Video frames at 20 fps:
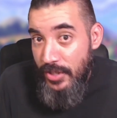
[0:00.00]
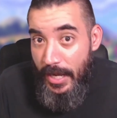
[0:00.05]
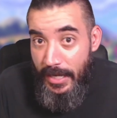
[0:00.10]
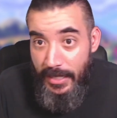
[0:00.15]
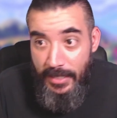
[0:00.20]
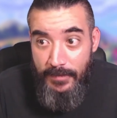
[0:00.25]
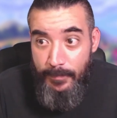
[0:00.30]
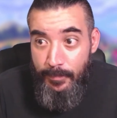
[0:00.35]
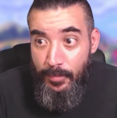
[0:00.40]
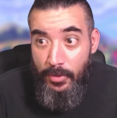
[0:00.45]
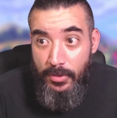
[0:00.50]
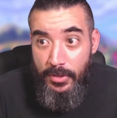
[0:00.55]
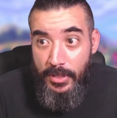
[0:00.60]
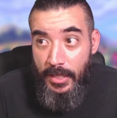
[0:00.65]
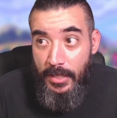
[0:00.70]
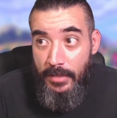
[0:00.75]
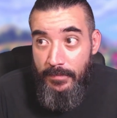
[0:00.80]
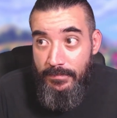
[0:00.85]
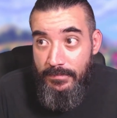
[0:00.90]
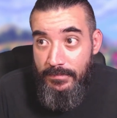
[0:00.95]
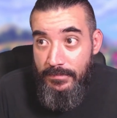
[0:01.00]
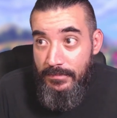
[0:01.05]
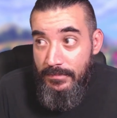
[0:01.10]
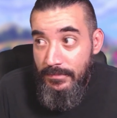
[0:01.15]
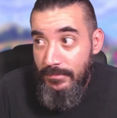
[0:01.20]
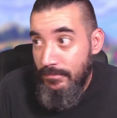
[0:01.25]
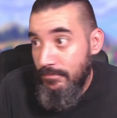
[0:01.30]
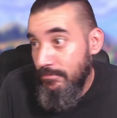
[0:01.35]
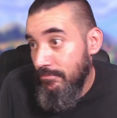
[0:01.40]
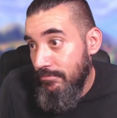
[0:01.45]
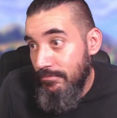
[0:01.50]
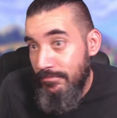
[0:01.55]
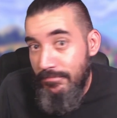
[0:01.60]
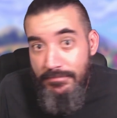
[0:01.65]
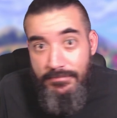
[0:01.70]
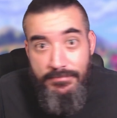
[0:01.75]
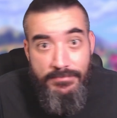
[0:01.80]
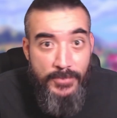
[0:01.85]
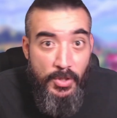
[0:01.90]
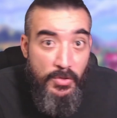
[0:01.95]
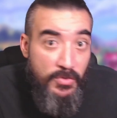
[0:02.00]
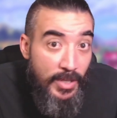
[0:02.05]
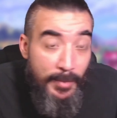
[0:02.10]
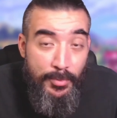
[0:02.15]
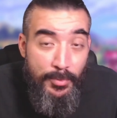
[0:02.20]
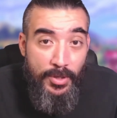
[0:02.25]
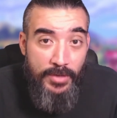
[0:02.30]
Shinies porque. No sé,